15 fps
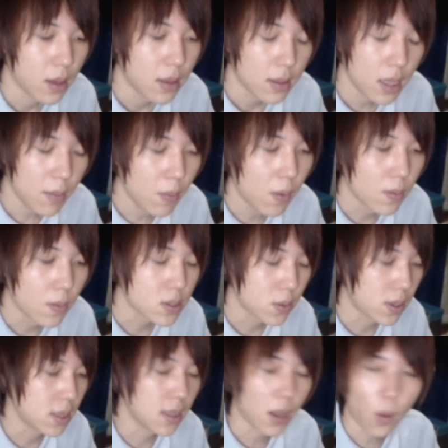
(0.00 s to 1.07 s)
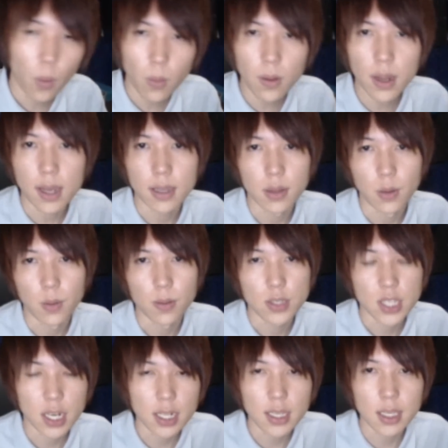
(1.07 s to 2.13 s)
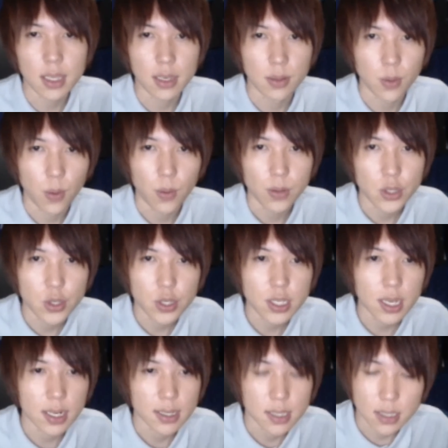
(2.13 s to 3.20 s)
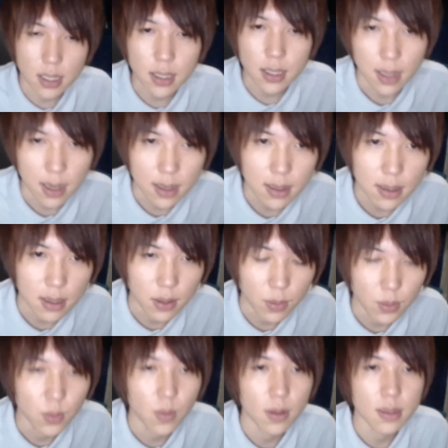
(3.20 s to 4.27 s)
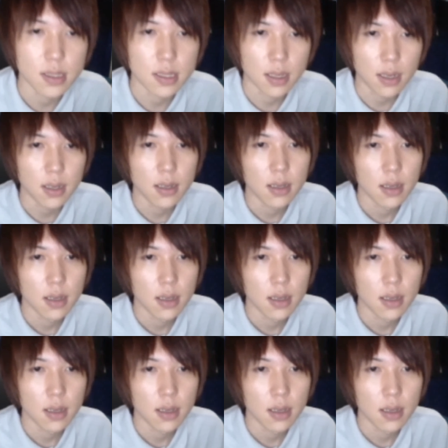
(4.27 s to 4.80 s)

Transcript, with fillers: でもそれって本来のチャリティーの趣旨からずれてないっていうことなんですね